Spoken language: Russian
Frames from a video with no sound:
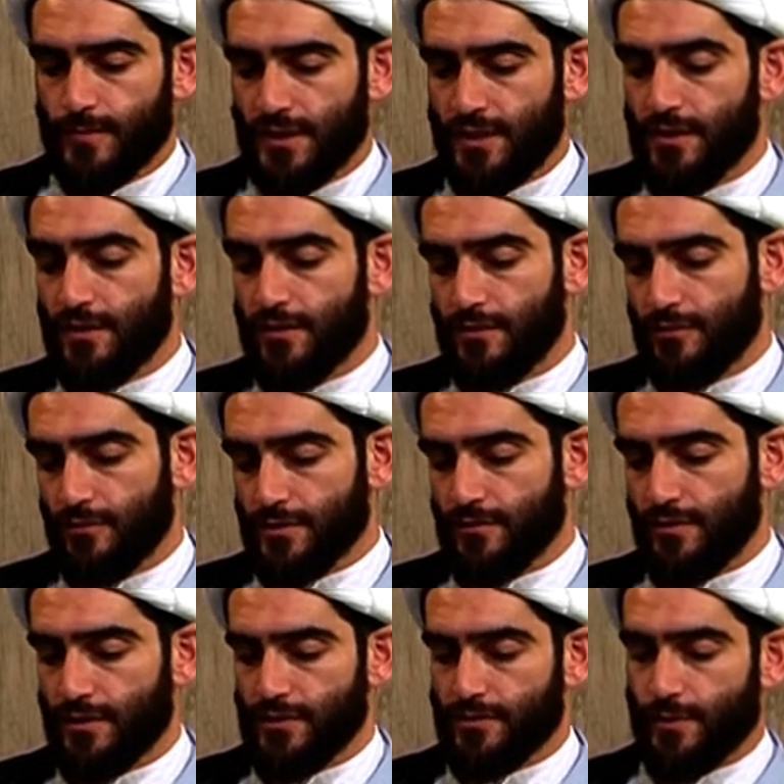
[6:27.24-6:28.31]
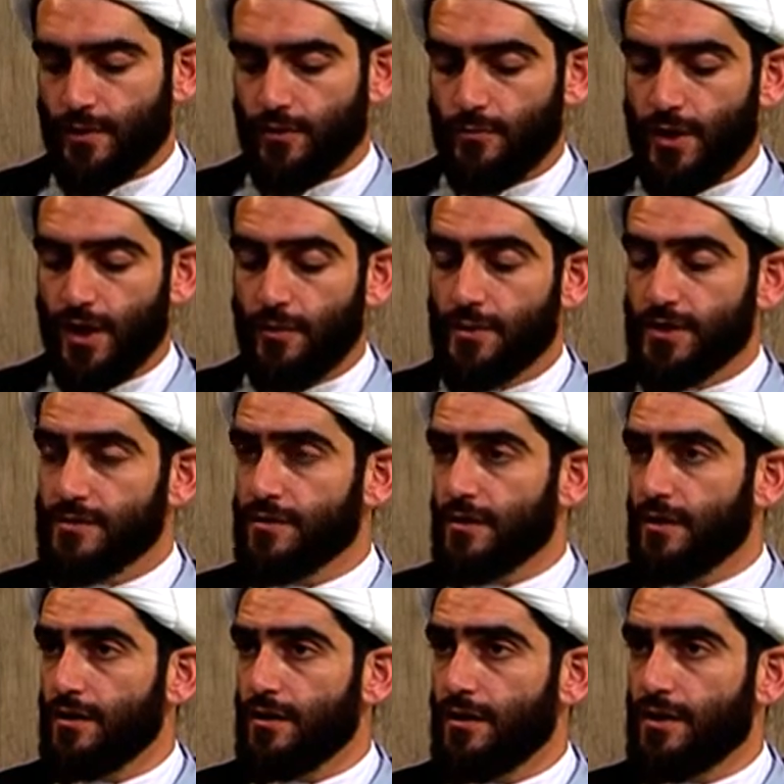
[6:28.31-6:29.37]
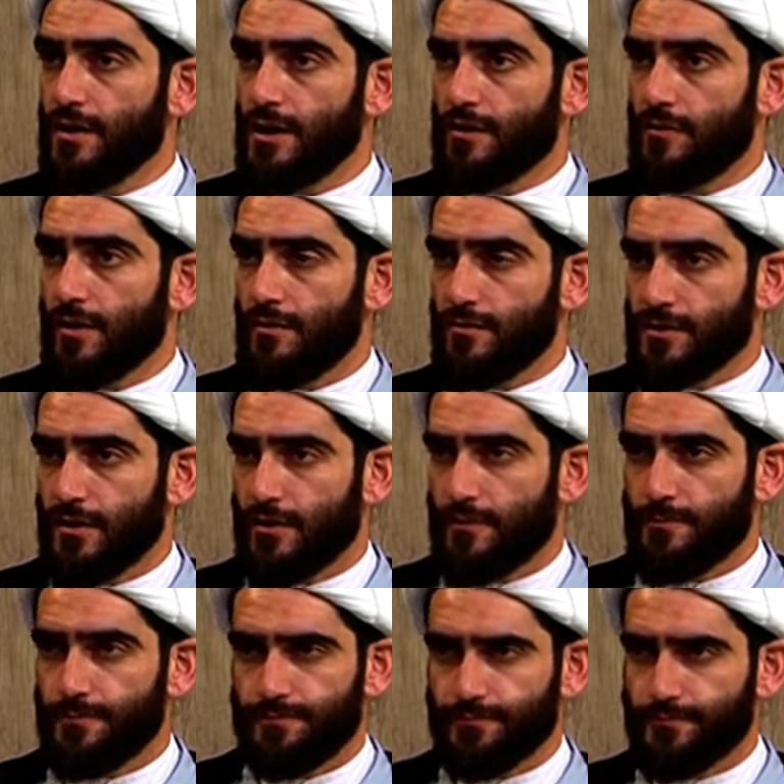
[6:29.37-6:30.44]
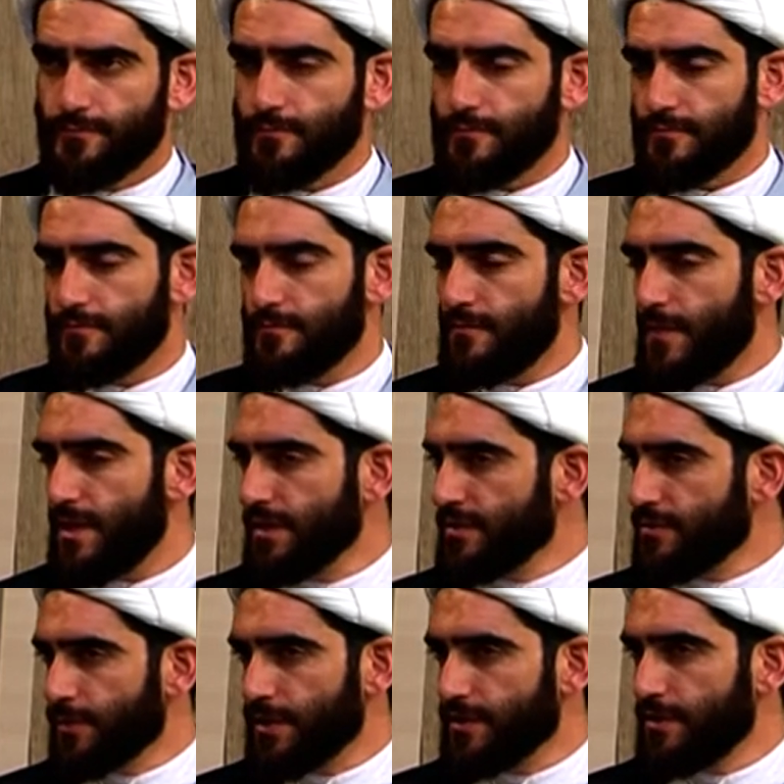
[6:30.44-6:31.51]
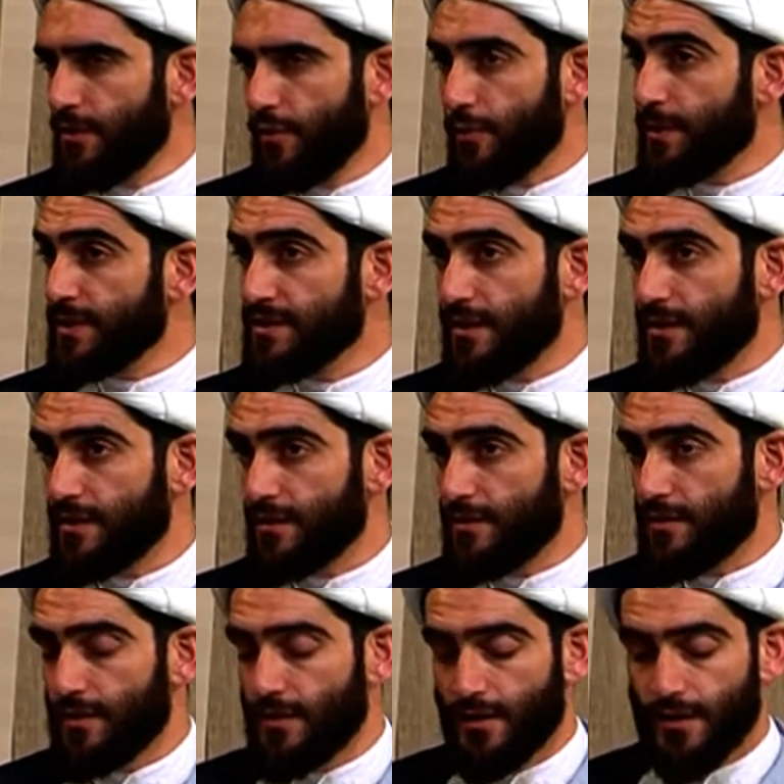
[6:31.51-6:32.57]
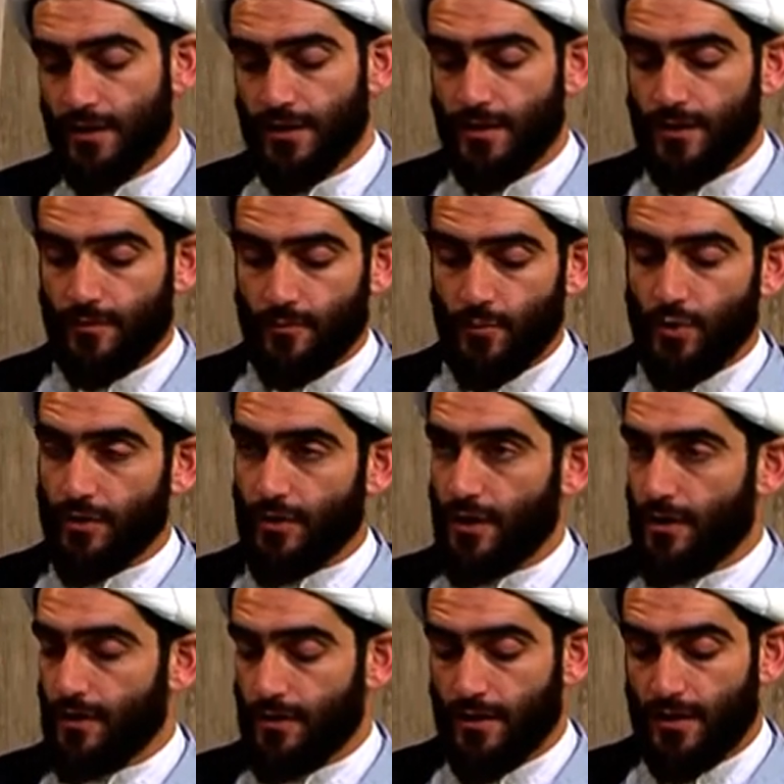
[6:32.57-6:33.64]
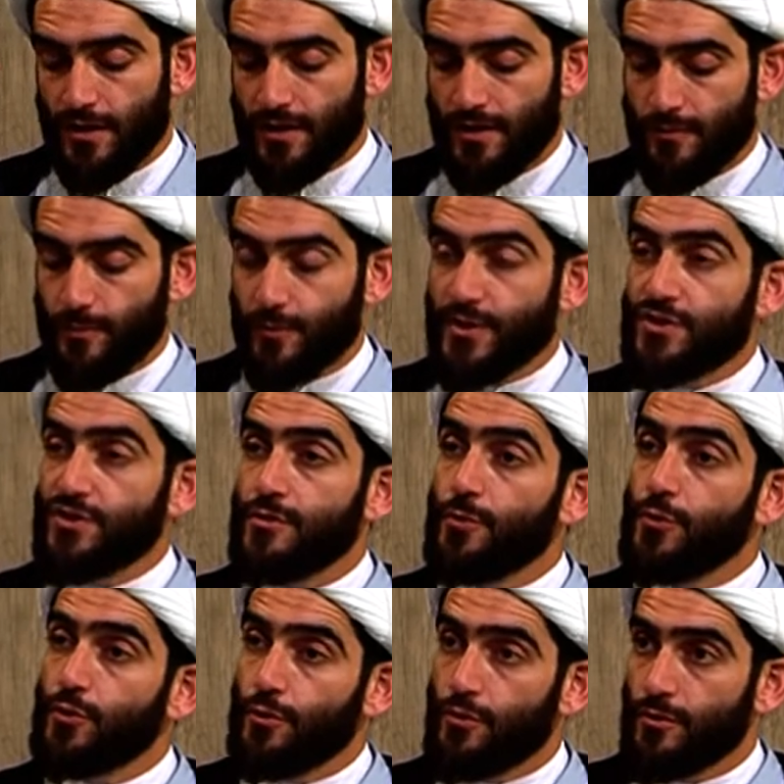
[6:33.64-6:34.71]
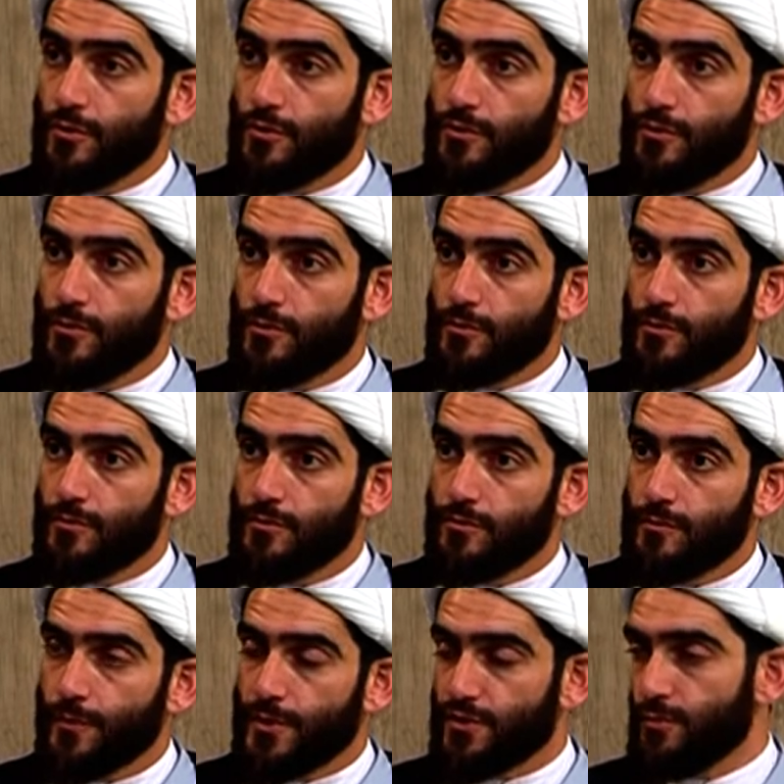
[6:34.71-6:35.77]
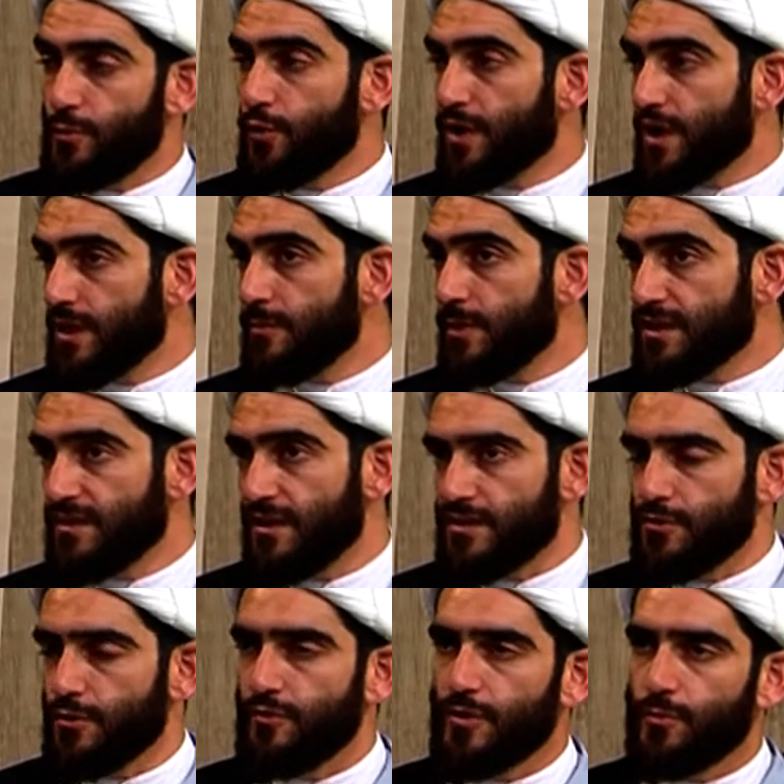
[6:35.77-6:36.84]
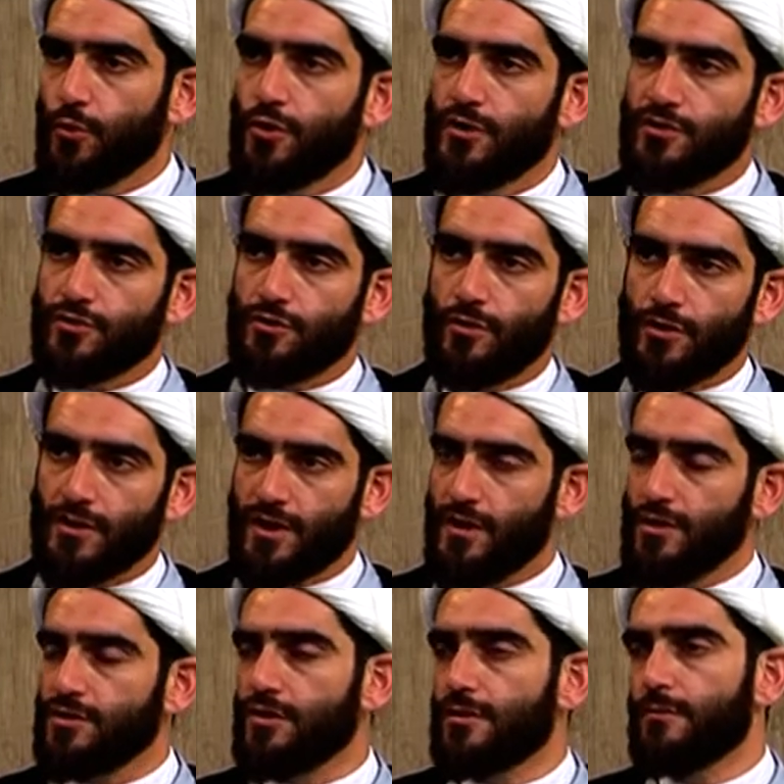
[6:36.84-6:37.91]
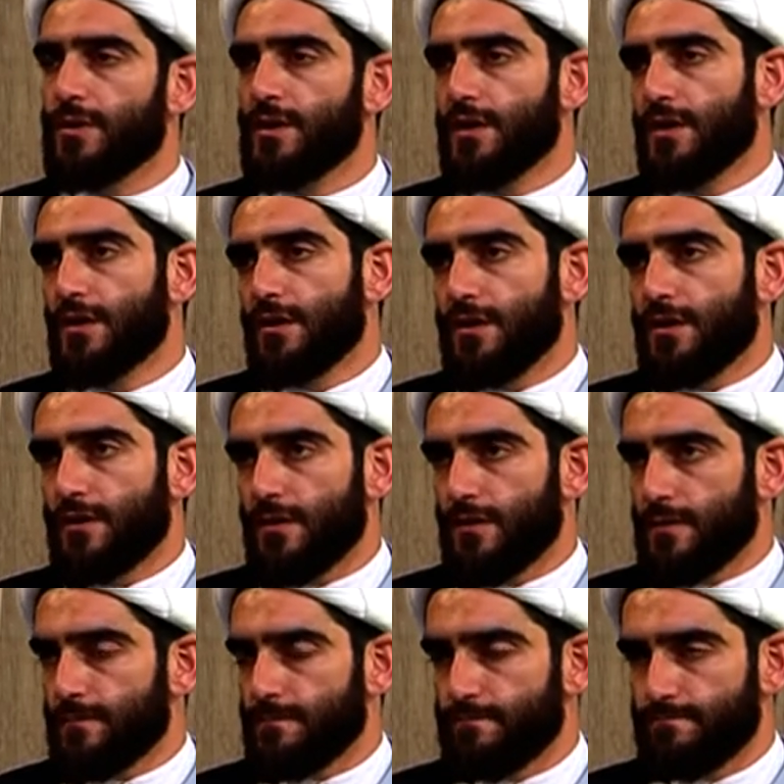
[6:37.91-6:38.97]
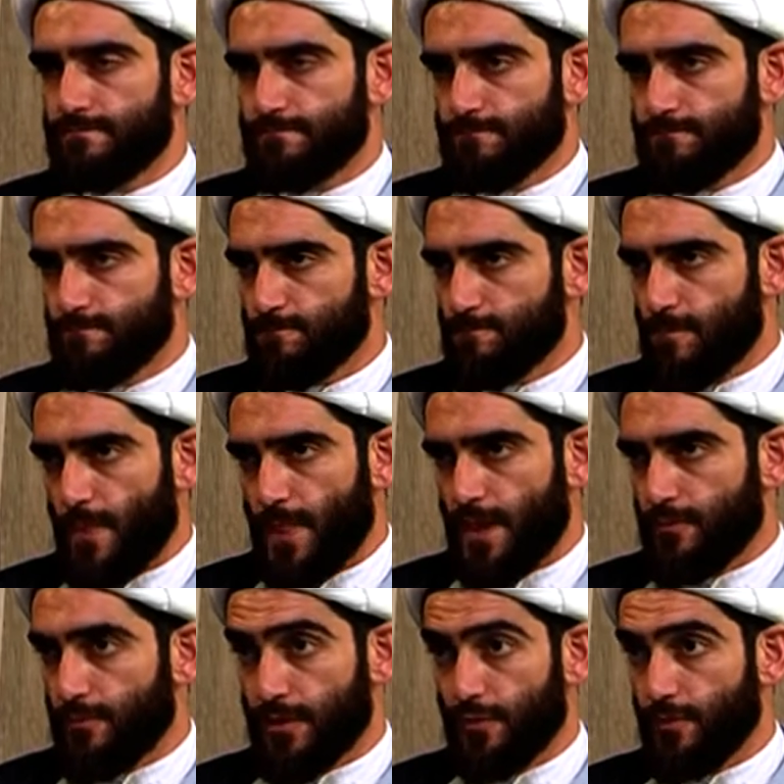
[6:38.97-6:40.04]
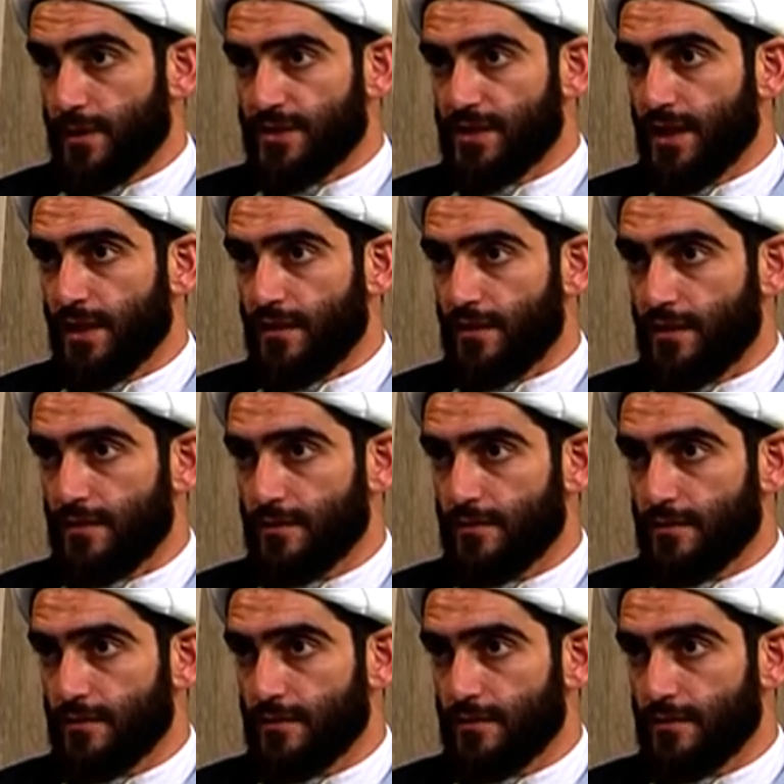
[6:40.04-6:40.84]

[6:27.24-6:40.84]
И его светлость пророк Мухаммада, саллаллаху алейхи спросили, о посланник Бога, Почему? Почему рыба, злословие более тяжелый грех, чем эм, прелюбодеяние?